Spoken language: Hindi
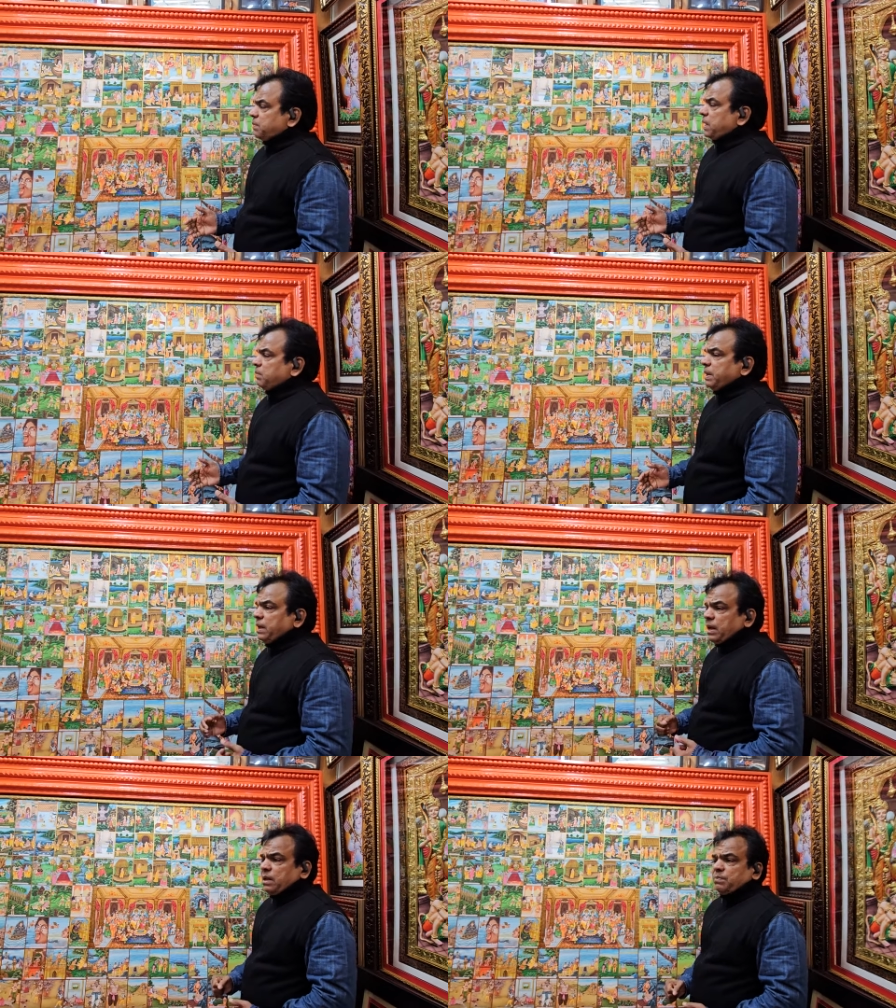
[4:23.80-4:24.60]
के बारे में
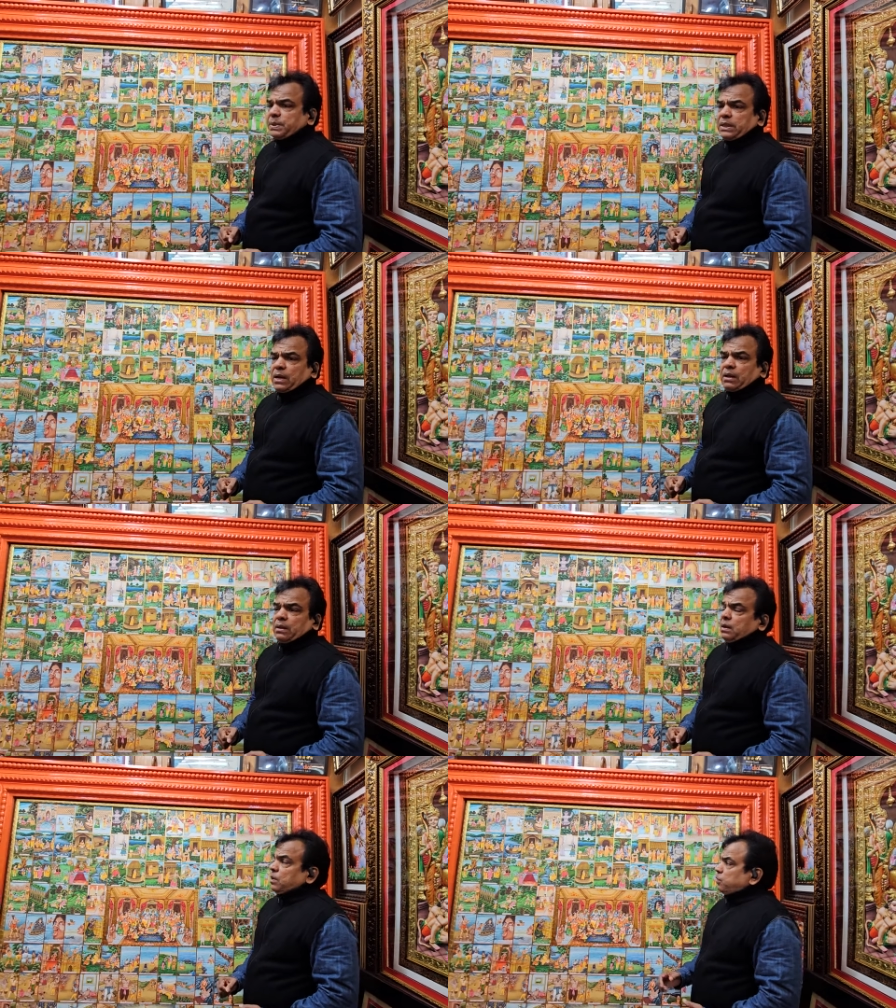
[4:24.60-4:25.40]
नहीं पता है
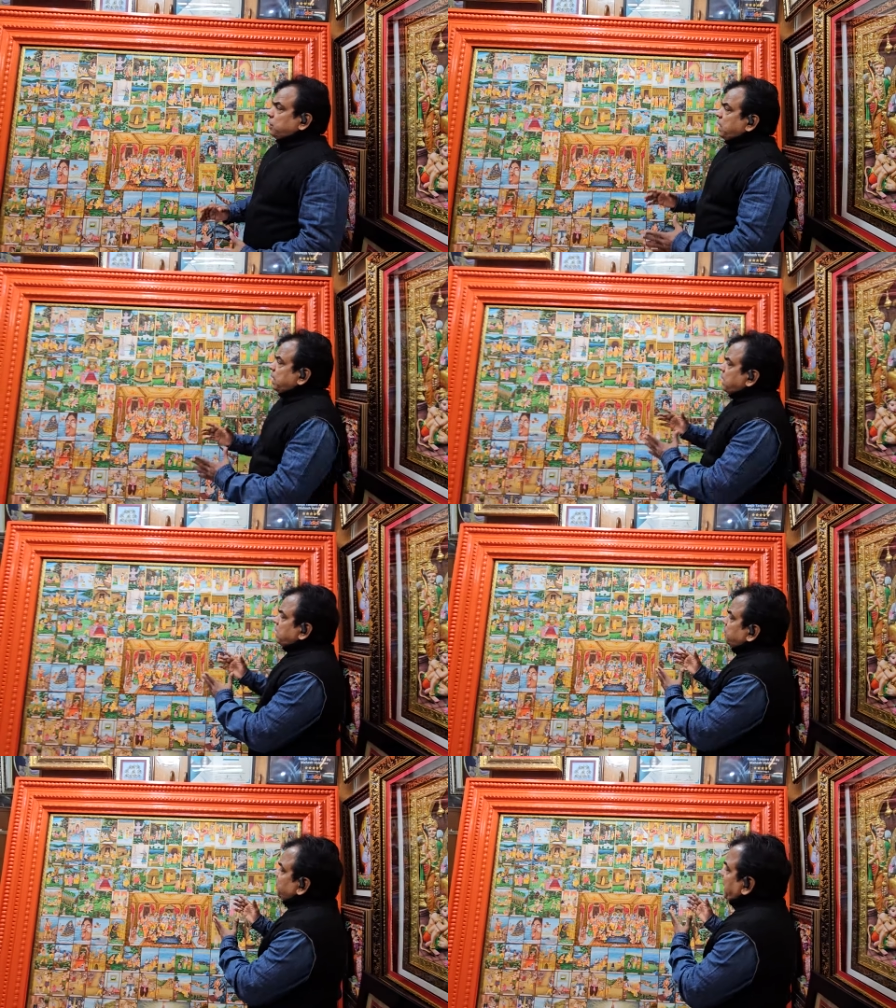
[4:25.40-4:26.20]
तो ये एक
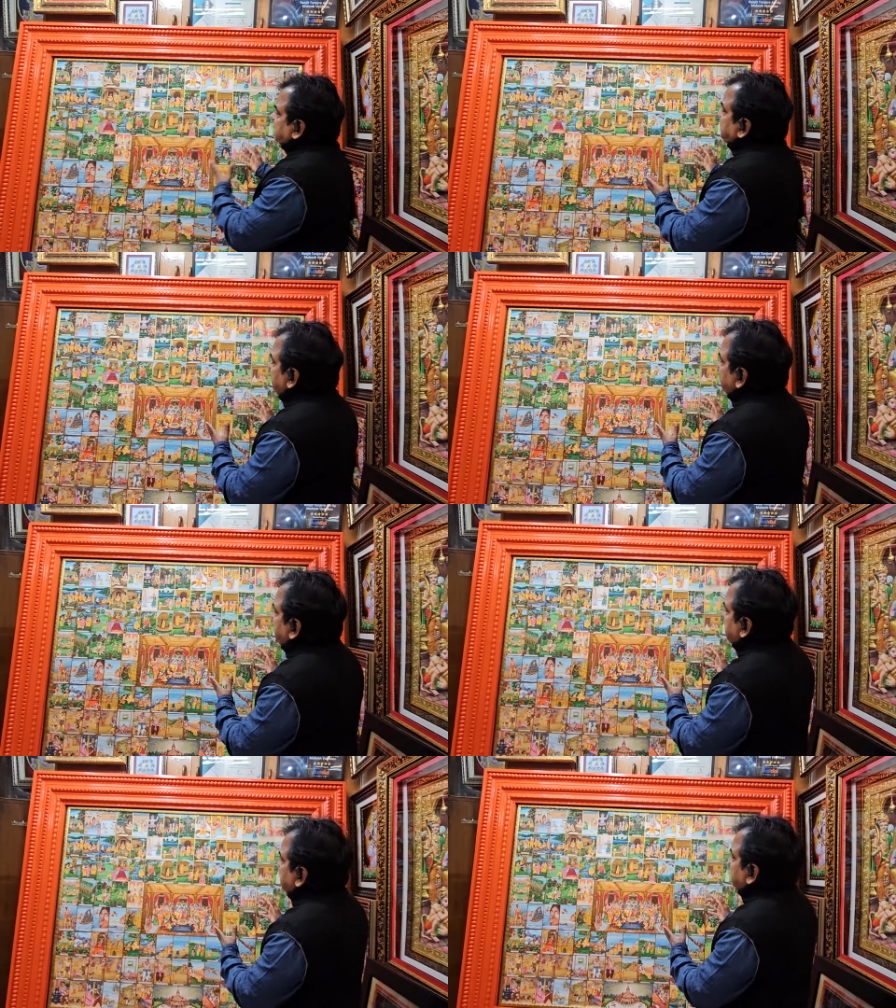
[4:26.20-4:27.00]
माध्यम
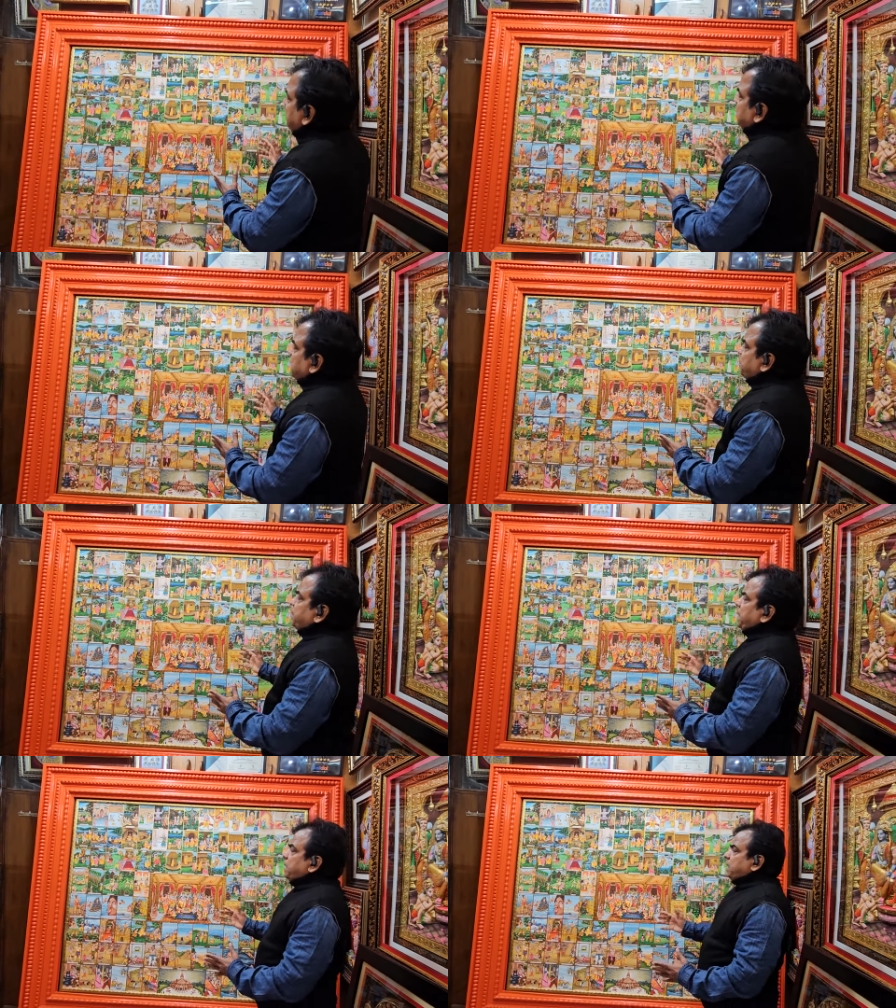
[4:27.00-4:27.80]
भी है कि
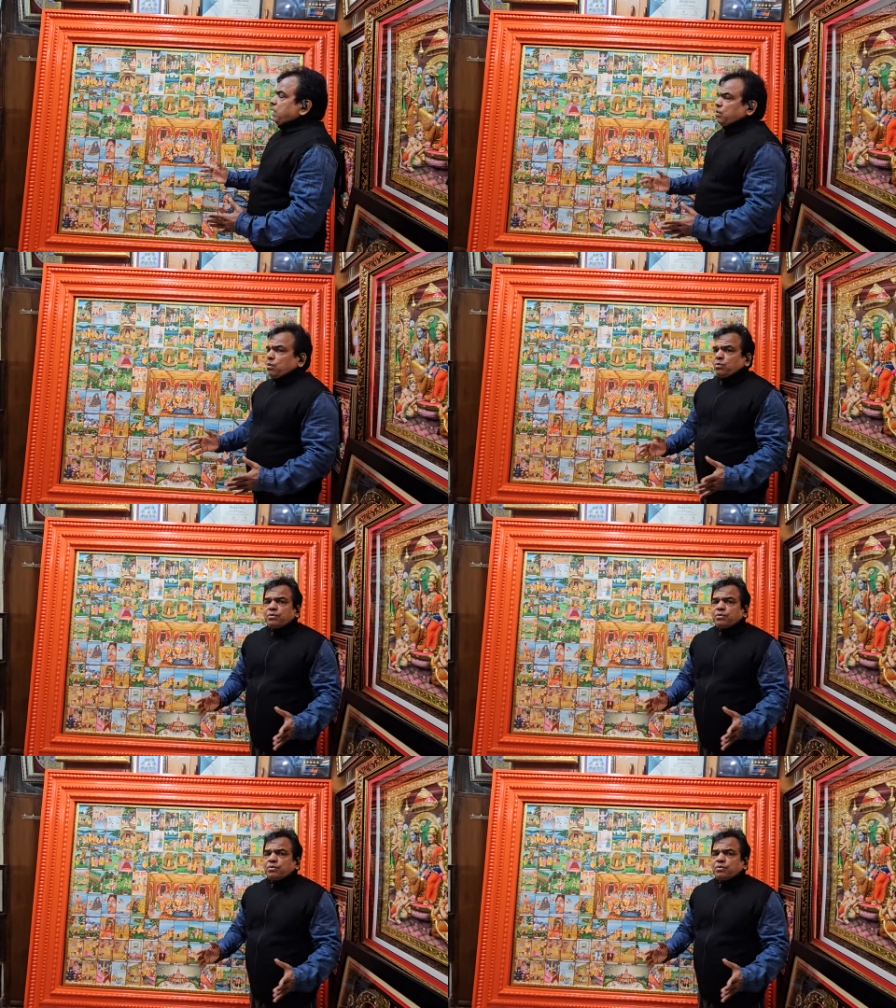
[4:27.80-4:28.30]
पेंटिंग को